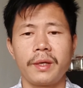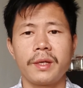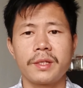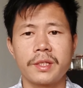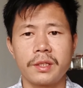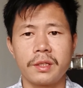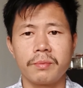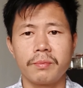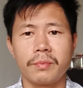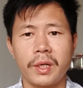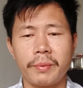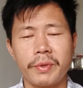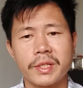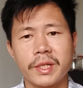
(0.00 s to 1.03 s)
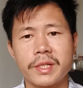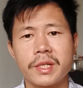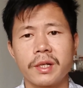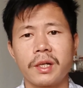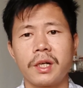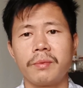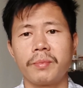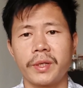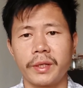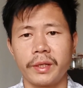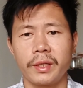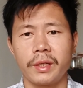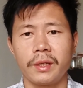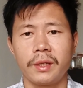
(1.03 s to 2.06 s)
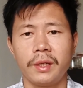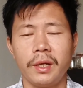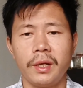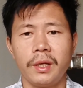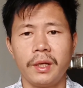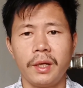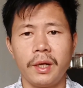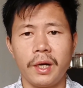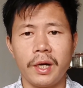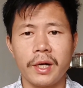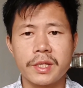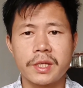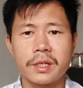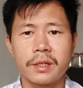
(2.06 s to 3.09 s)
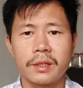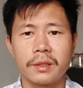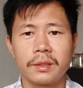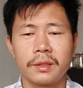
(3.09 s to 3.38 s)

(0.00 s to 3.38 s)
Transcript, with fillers: एएसी टीम हमेशा अच्छा काम करेगा आज